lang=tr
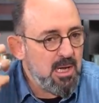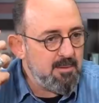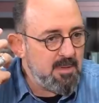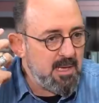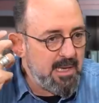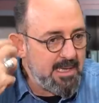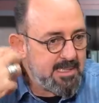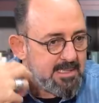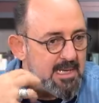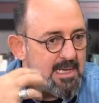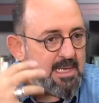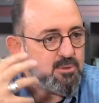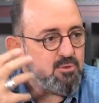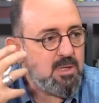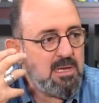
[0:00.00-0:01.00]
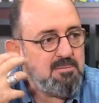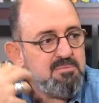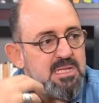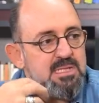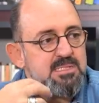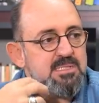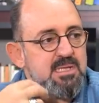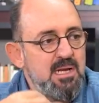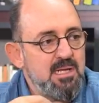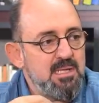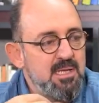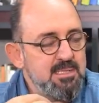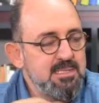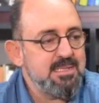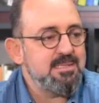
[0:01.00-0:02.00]
ama entelektüel bilişsel
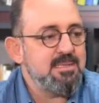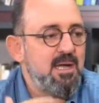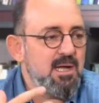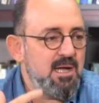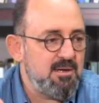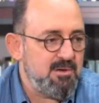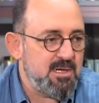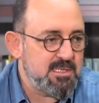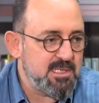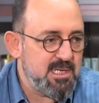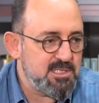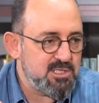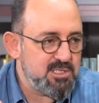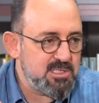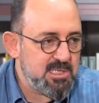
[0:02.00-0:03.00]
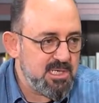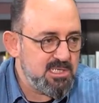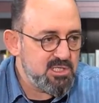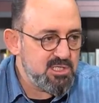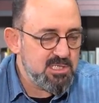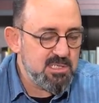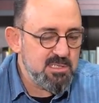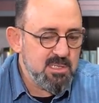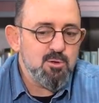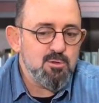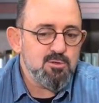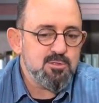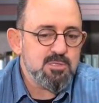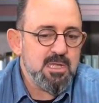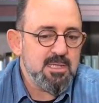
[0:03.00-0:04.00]
alanda daha avantajlıdır erişkin. O
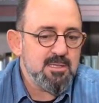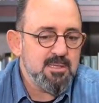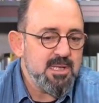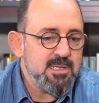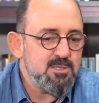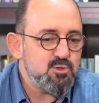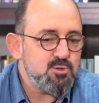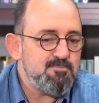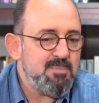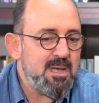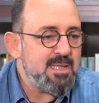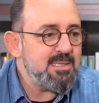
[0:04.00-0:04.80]
yüzden hani şu